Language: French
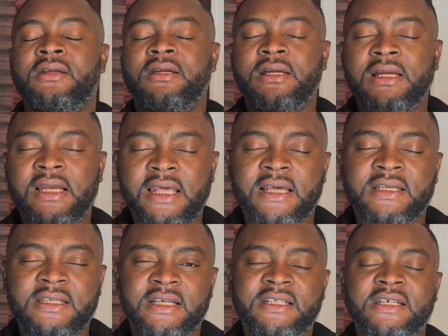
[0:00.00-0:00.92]

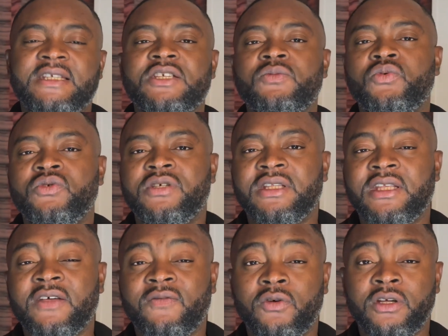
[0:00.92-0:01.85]
les exercices
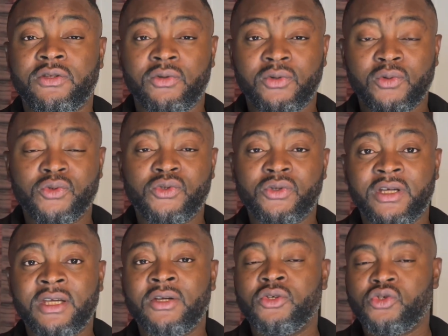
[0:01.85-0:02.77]
budgétaires vont être
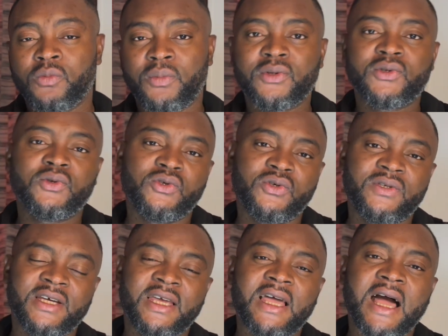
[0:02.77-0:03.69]
clôturés. Je pense que je
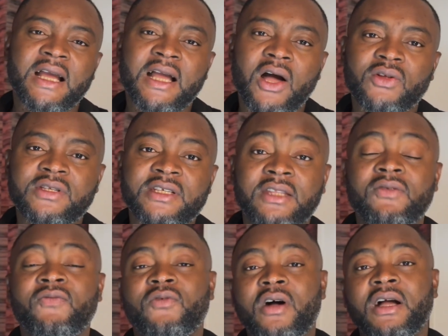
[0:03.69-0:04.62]
serai à
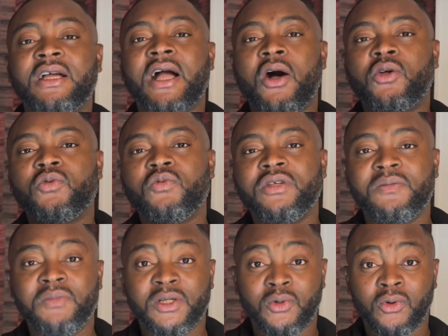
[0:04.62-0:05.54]
47, voire 48
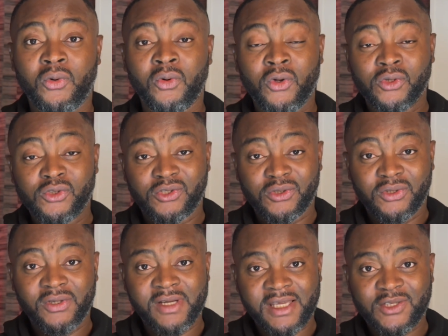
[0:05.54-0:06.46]
000 euros. Je
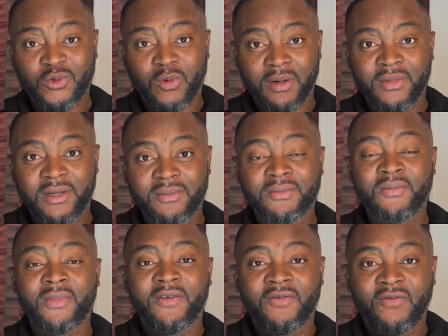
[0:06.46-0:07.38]
te laisse toi-même
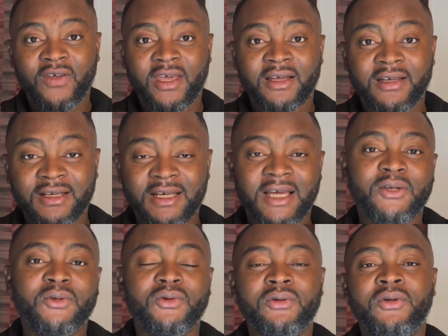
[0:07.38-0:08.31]
faire un
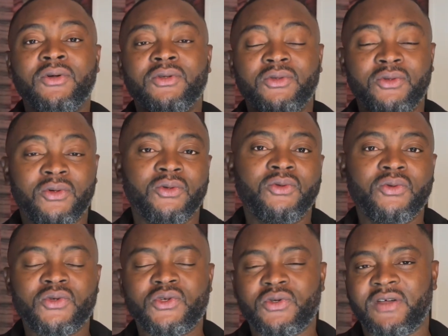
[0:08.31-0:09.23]
calcul de
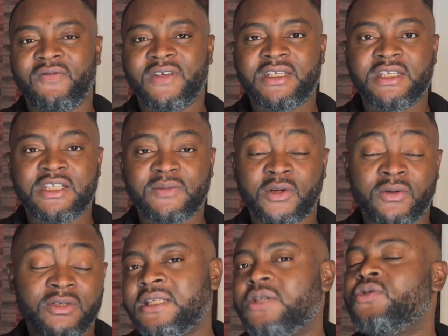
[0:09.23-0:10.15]
retour sur investissement.
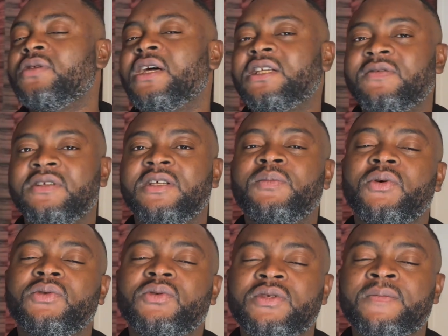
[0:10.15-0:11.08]
C'est une activité
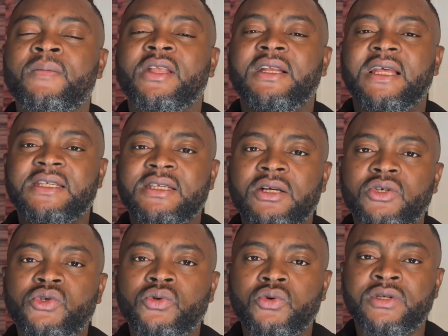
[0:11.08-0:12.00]
porteuse. La seule
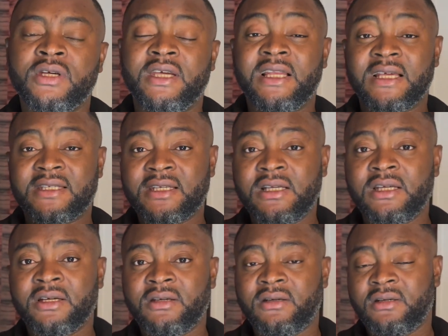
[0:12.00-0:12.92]
chose et la seule
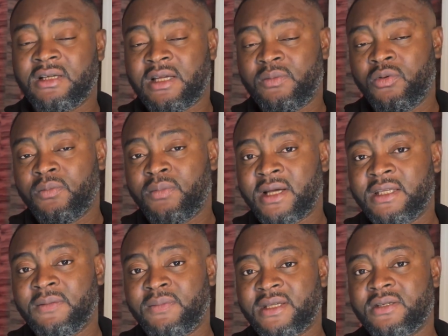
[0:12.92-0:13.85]
erreur que la plupart
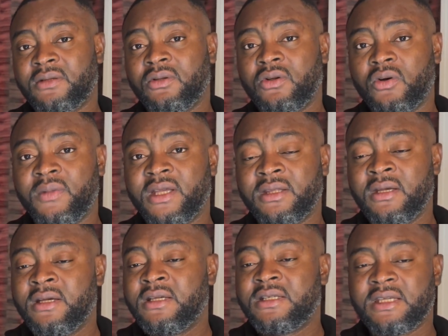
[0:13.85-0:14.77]
des personnes commettent,
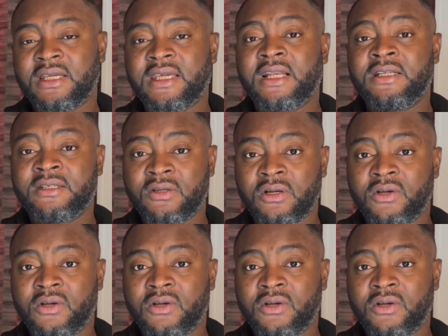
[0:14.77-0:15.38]
c'est qu'elles se